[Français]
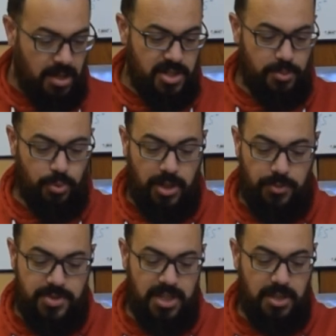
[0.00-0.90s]
J'ai plus qu'à
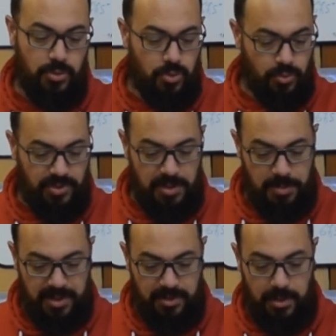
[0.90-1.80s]
usiner toutes ces
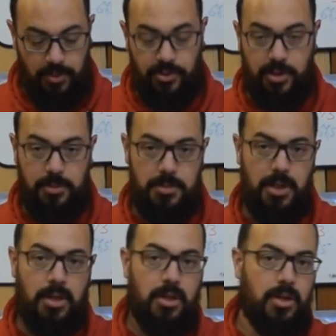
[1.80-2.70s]
pièces là ensemble.
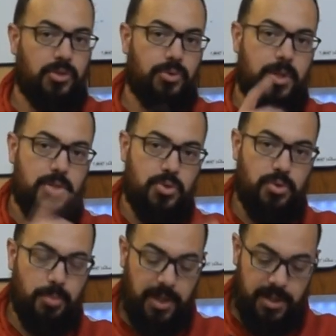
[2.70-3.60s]
Ensuite, je
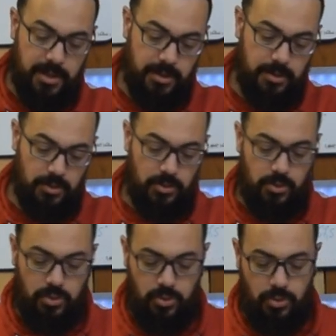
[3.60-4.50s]
couperai
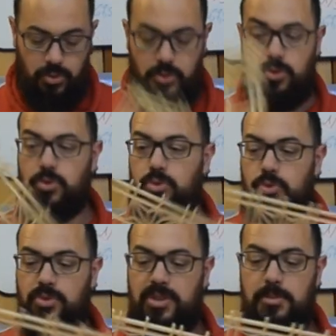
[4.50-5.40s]

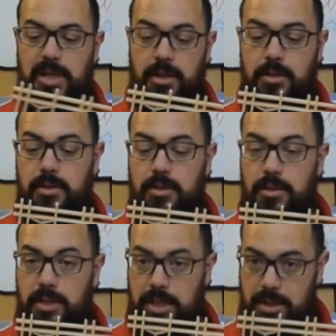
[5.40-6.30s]
toutes ces barres
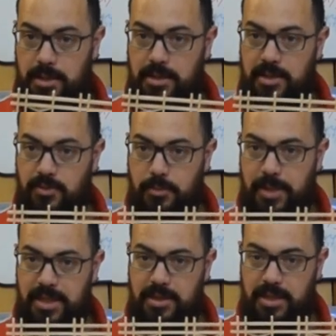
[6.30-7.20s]
là, là, qui vont
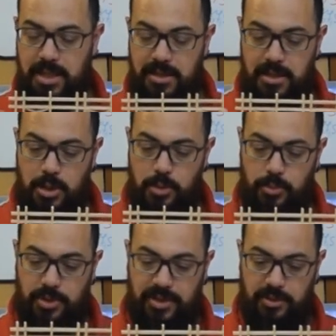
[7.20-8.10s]
maintenir
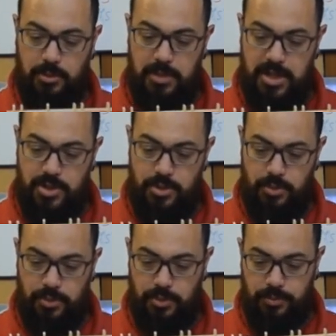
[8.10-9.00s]
mon assemblage
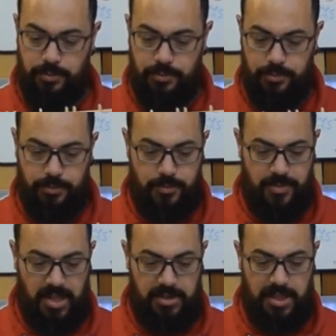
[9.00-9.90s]
de,
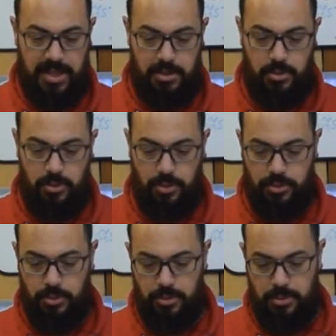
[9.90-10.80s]
des de
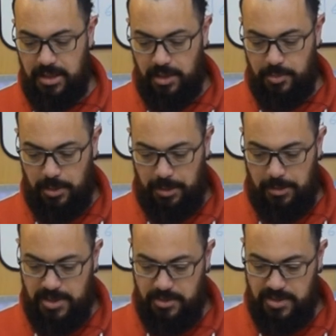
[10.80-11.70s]
tortue. Et puis
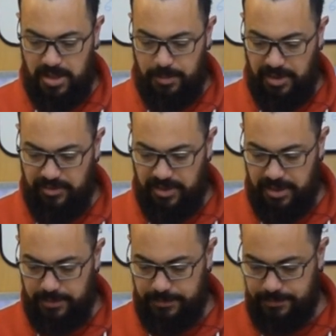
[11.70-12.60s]
après, ben, ce sera parfait.